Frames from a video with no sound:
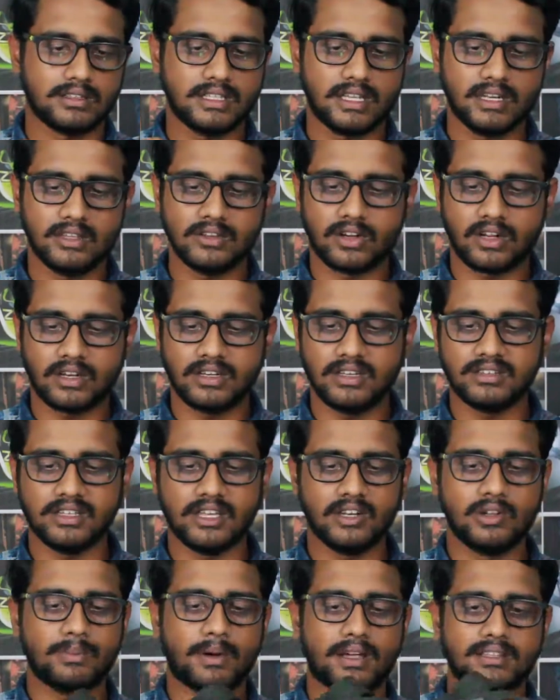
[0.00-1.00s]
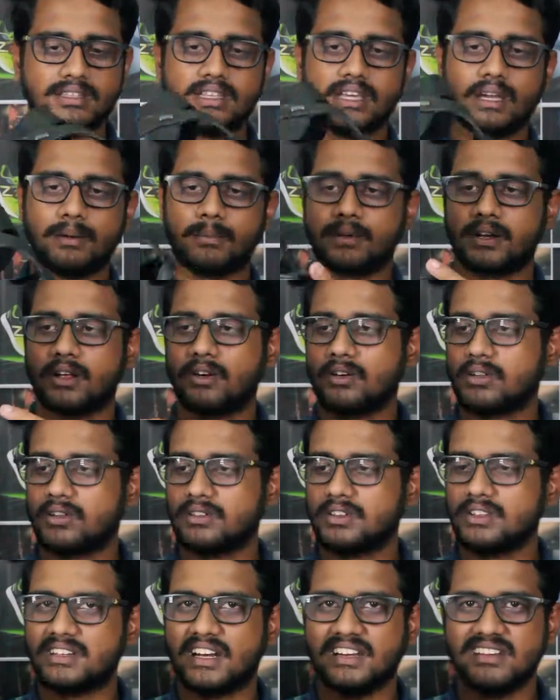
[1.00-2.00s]
தென் இதோட டிசைனும் பார்த்தீங்க அப்படின்னா ஒரு
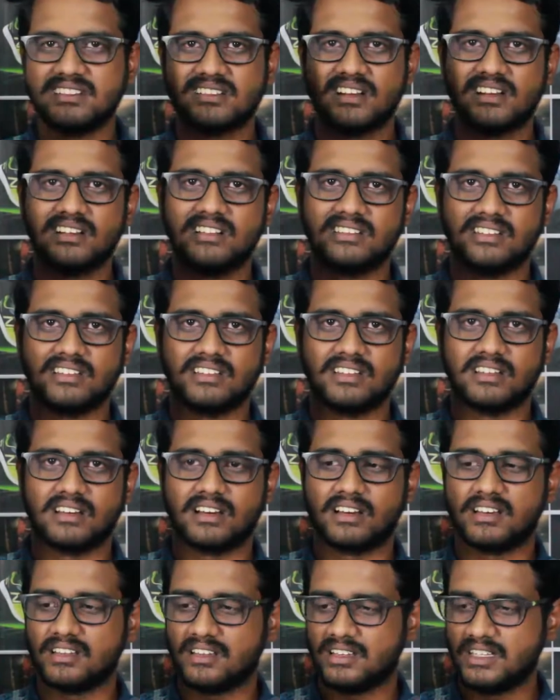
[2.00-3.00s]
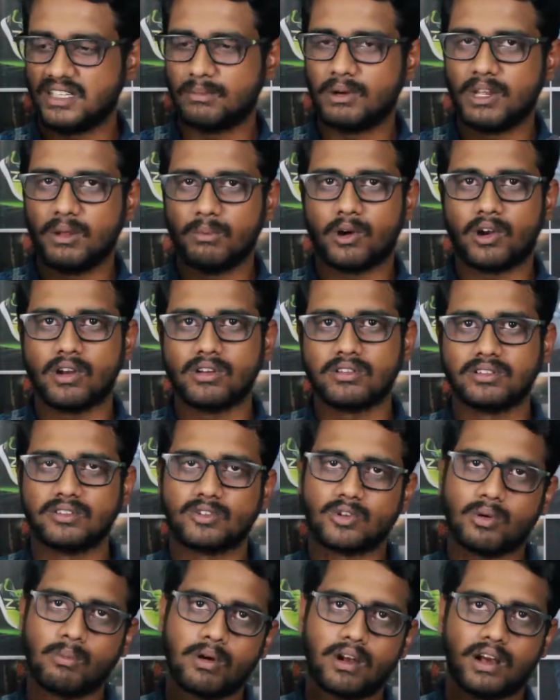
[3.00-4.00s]
வந்து ட்ரெடிஷ்னல் டிசைன் இந்த மாதிரி மாடல்ஸ்
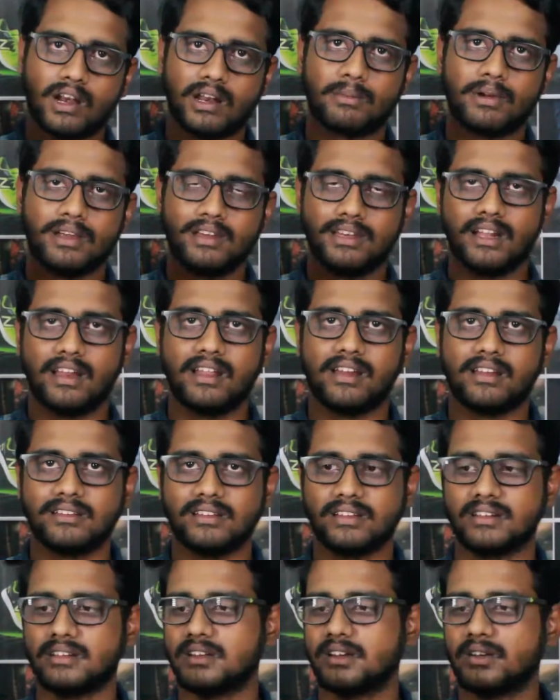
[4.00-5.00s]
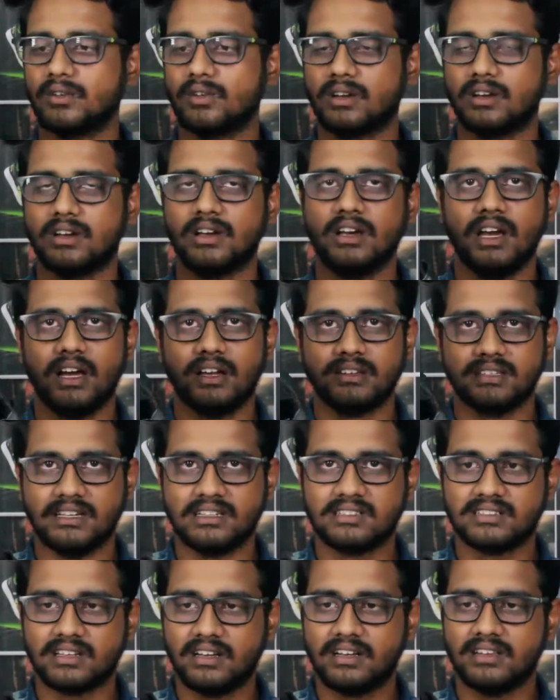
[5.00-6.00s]
வந்து ரொம்ப காலமாக இந்தியாவில் இருந்துகிட்டு இருக்குது ஒரு
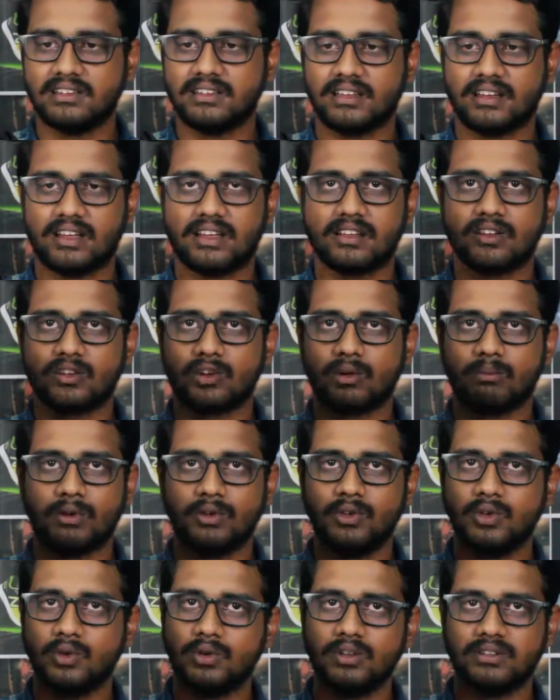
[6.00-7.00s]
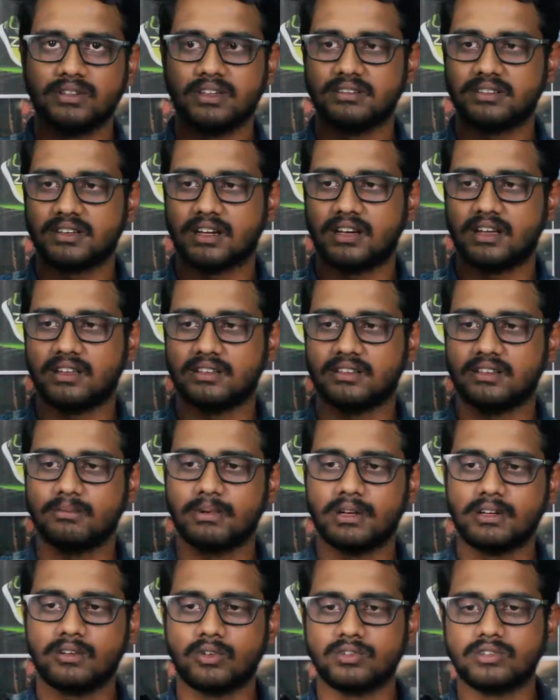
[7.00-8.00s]
ட்ரெடிஷ்னல் டிசைனாக இருக்குது ரொம்ப நியூ டிசைன் ஆடியன்ஸ் கிடையாது
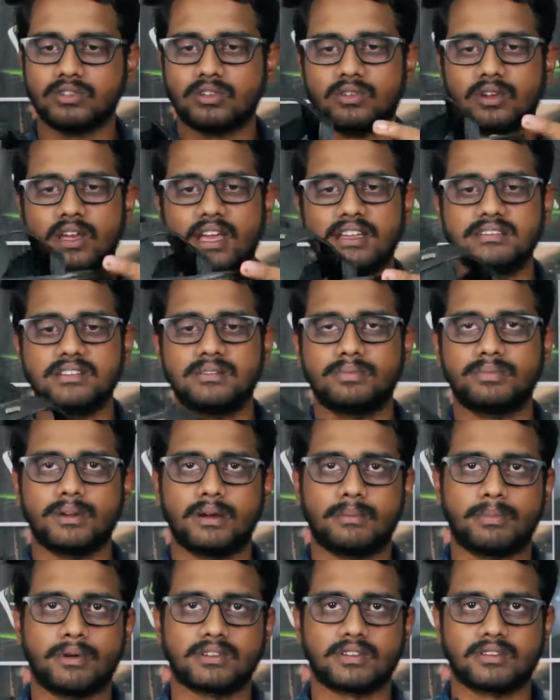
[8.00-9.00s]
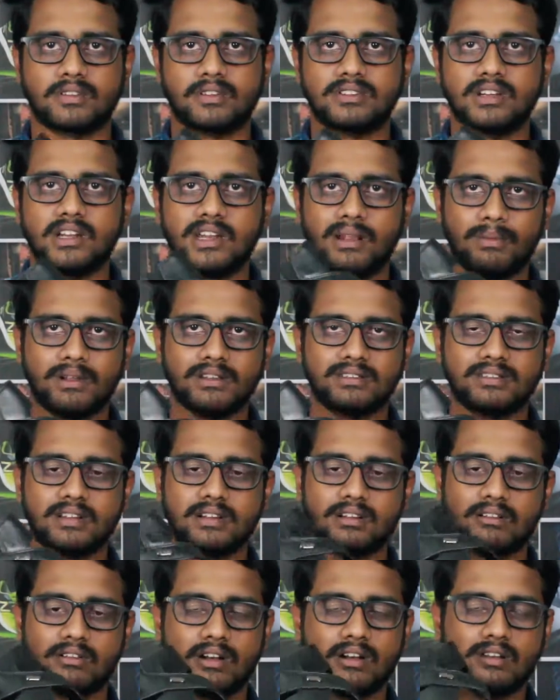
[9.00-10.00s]
பட் கொஞ்சம் ஏஜ்டு பர்சன் தேர்ட்டி ப்ளஸ்
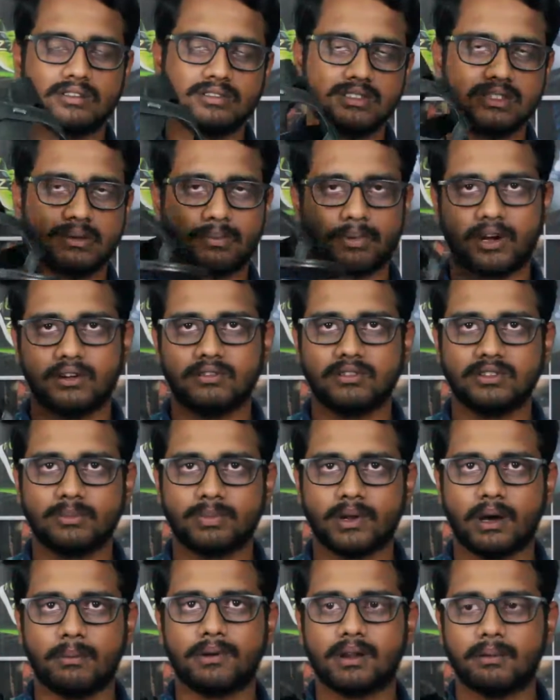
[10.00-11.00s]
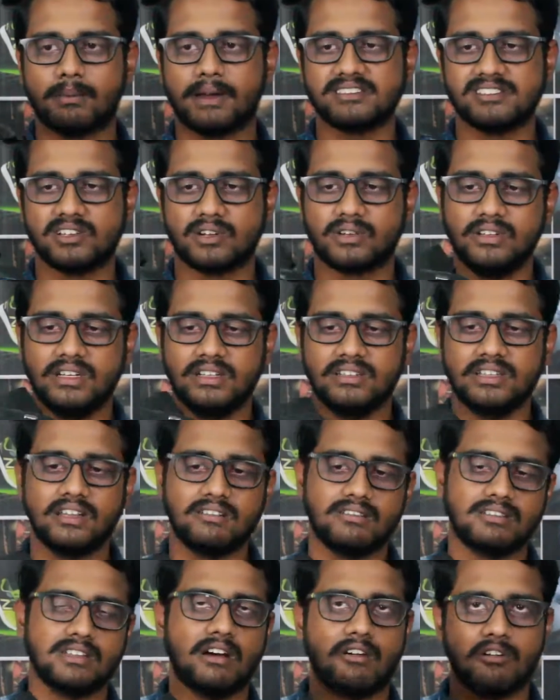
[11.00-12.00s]
இருக்கவங்களுக்கு வந்து இந்த ப்ராடக்ட் வந்து ப்ராப்பராக மேட்ச் ஆகும்
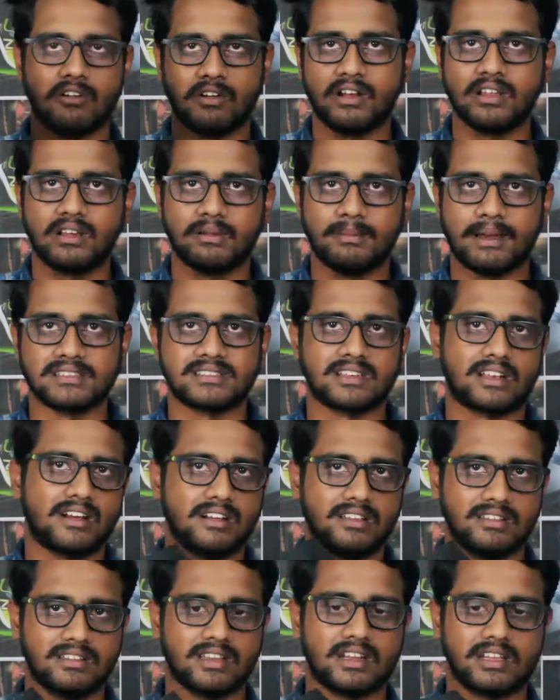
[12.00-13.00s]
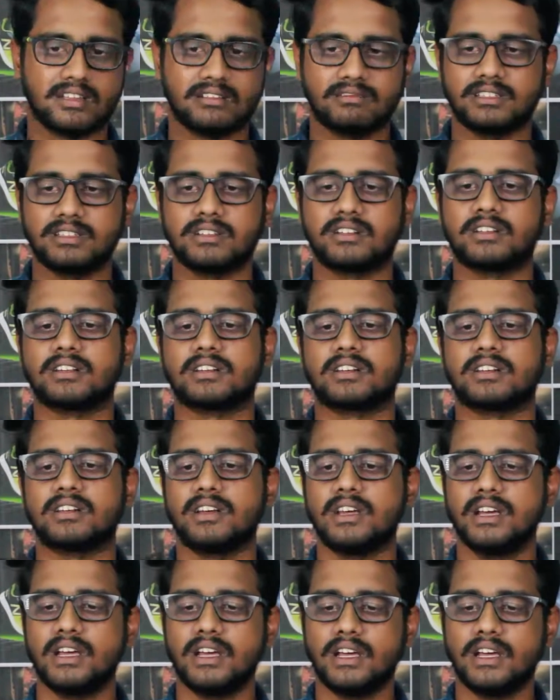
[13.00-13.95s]
டிசைன் வந்து அவங்களுக்கு மேட்ச் ஆன டிசைனாக அது வந்துட்டுருக்கு